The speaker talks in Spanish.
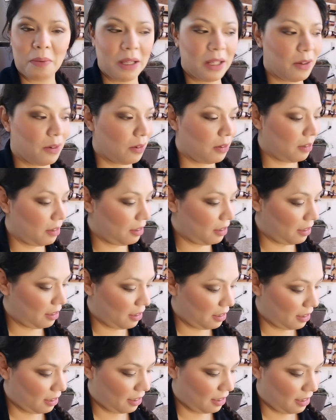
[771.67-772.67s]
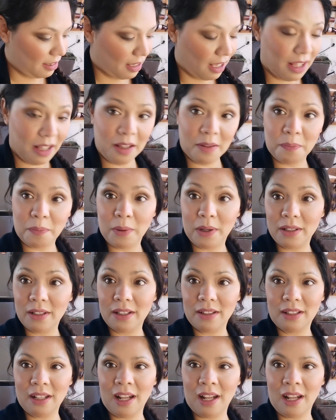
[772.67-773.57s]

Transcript: pero ya después de